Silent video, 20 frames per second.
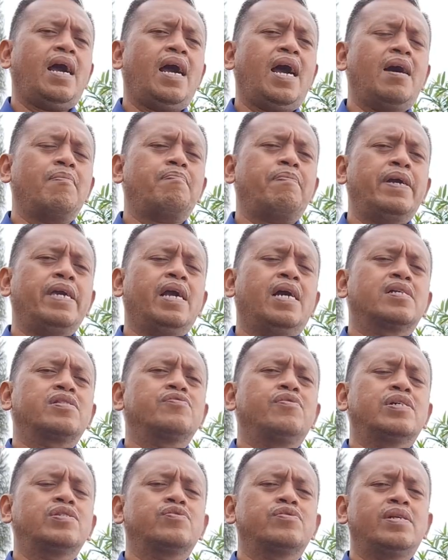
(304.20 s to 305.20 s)
apa yang
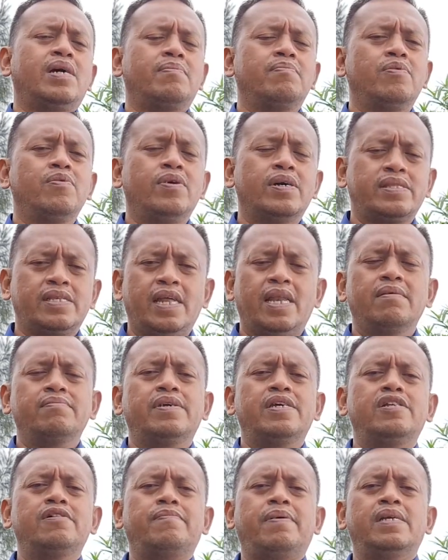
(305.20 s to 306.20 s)
Tuhan sudah buat dalam
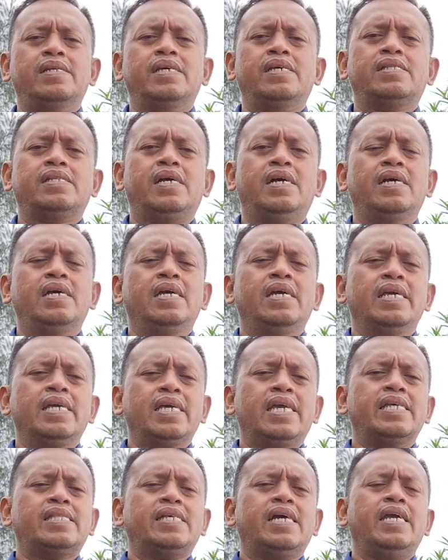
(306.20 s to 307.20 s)
kehidupan kita.
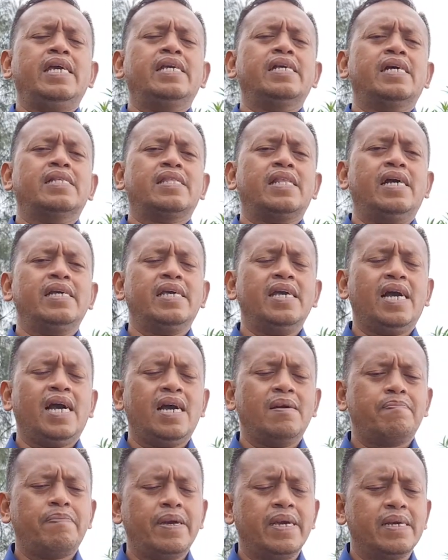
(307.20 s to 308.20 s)
Kita ingat lagi
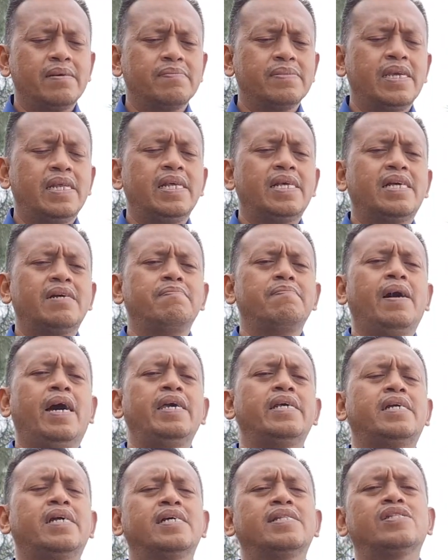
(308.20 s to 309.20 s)
apa yang menjadi
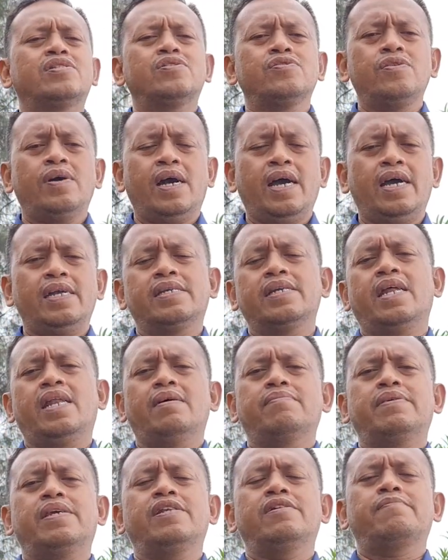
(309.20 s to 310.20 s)
kebaikan Tuhan
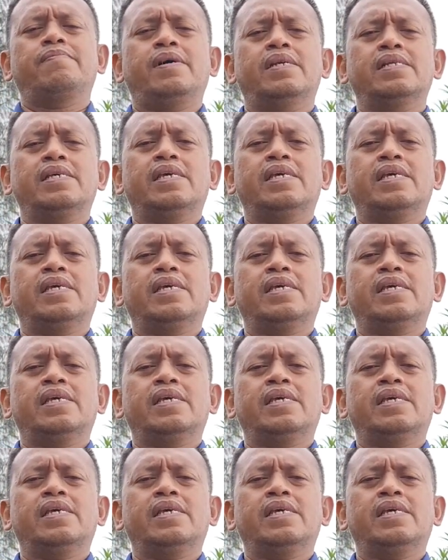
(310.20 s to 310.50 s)
dalam kehidupan